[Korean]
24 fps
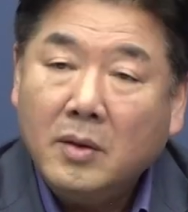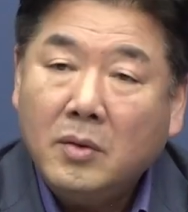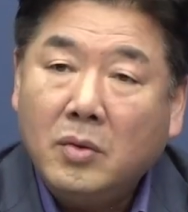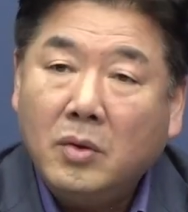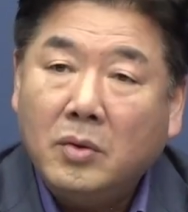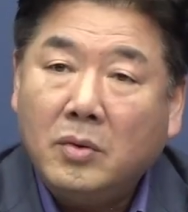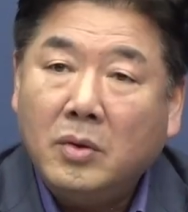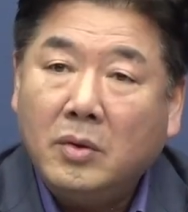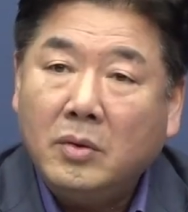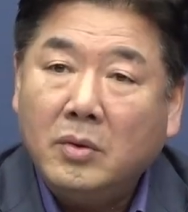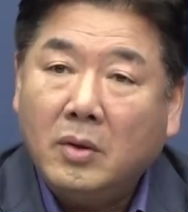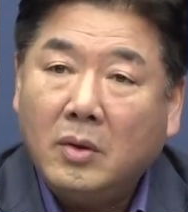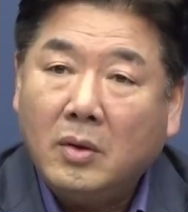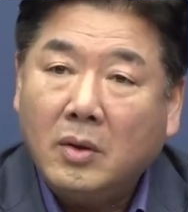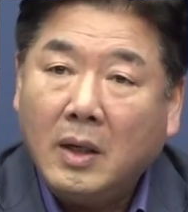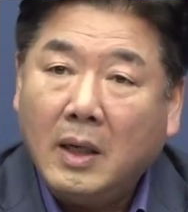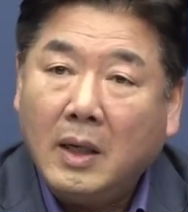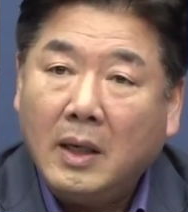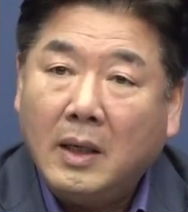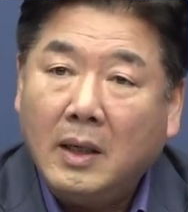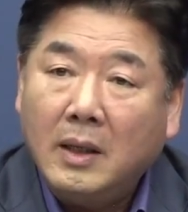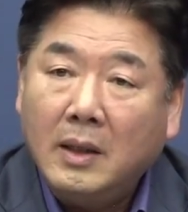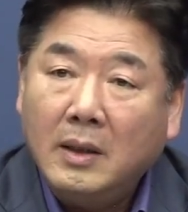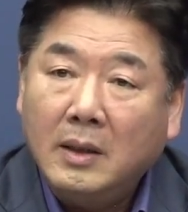
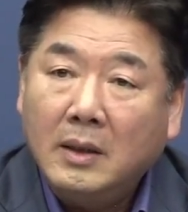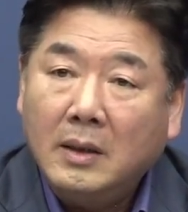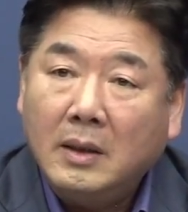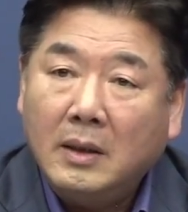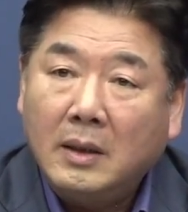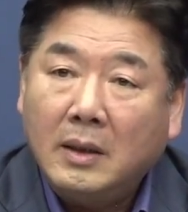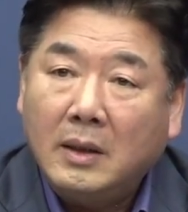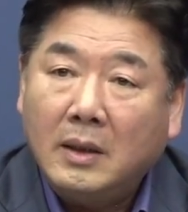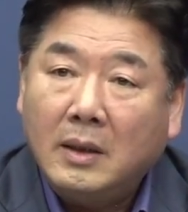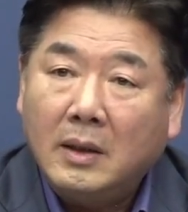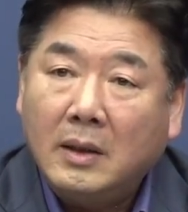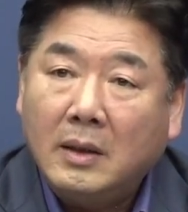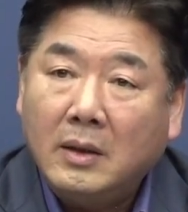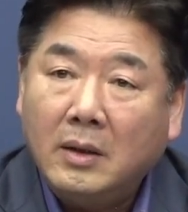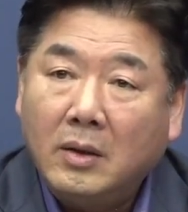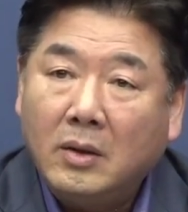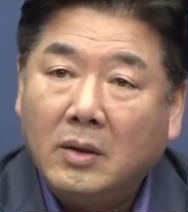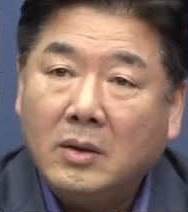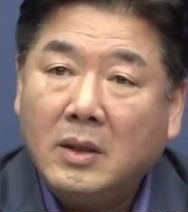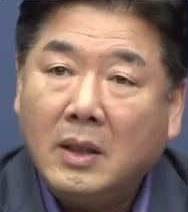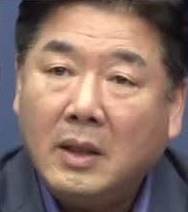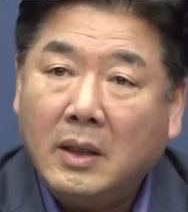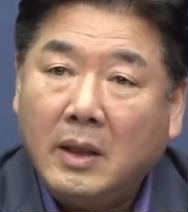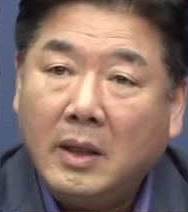조청년과 어,
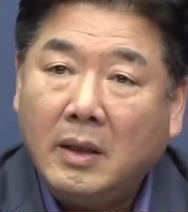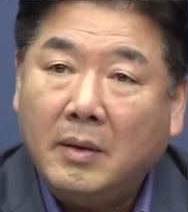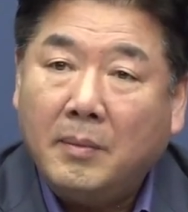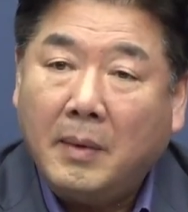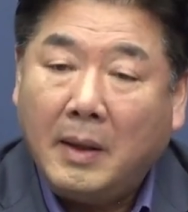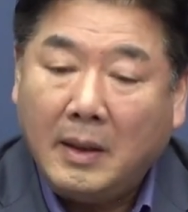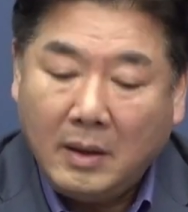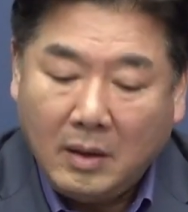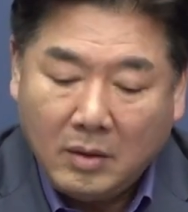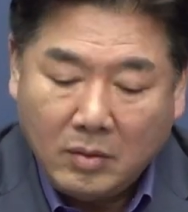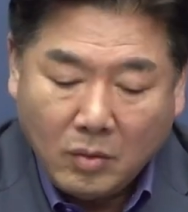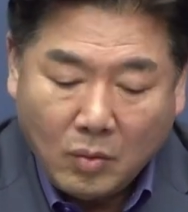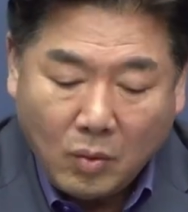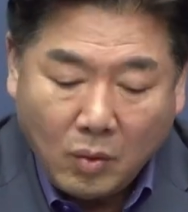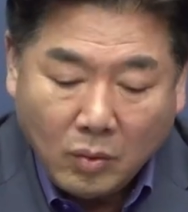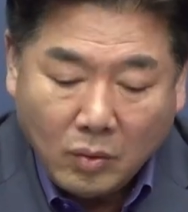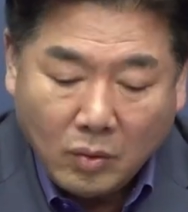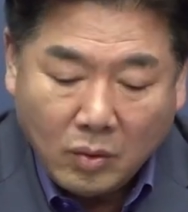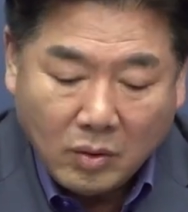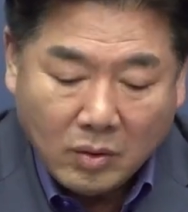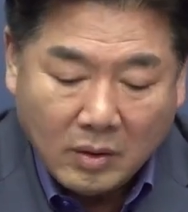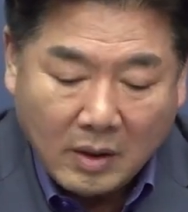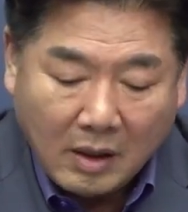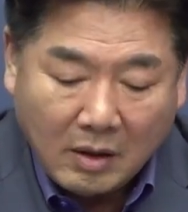여러 차례 만나서
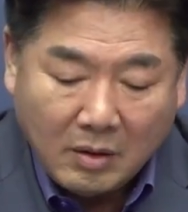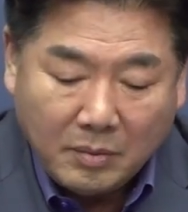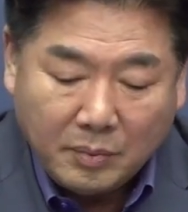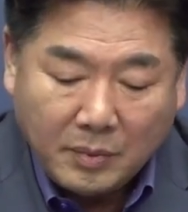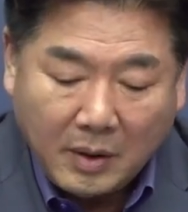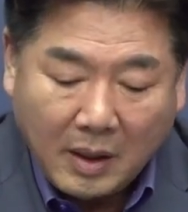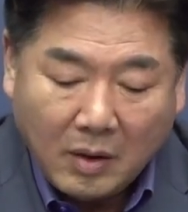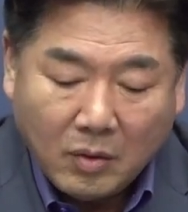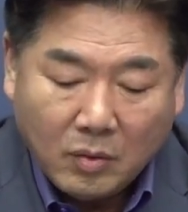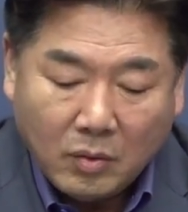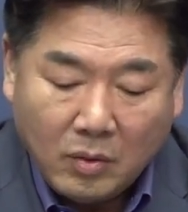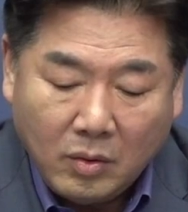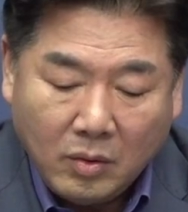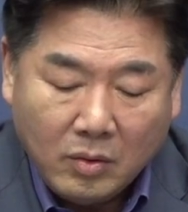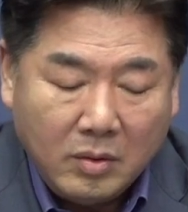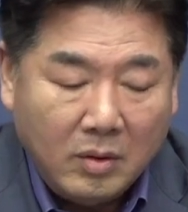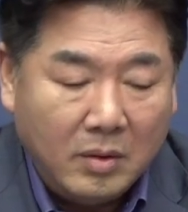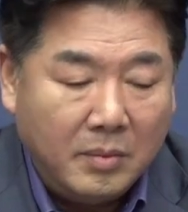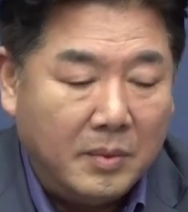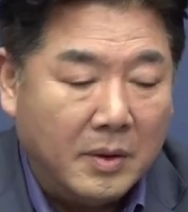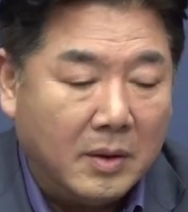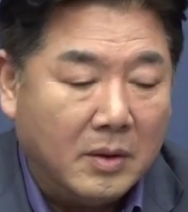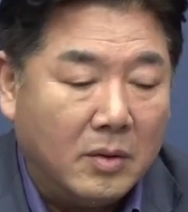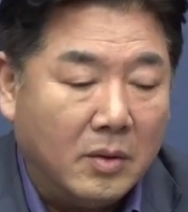공동 작업도 하고
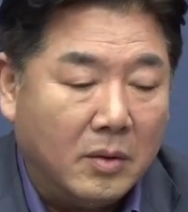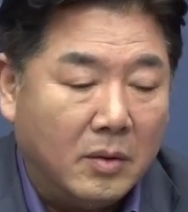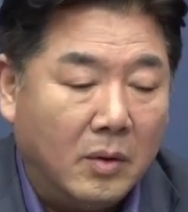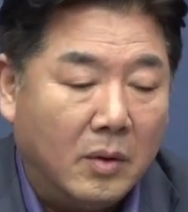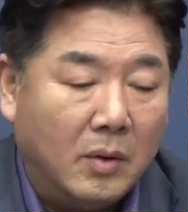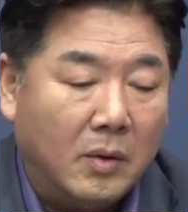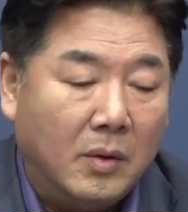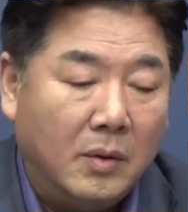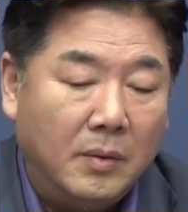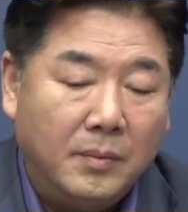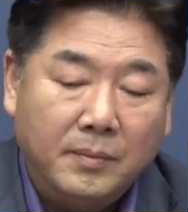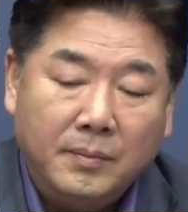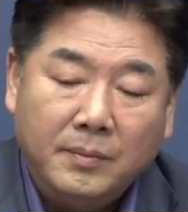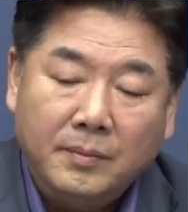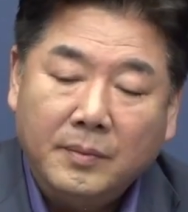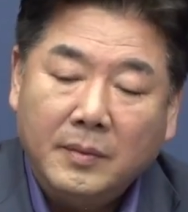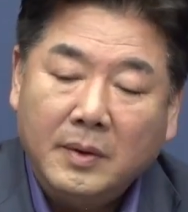그러면서도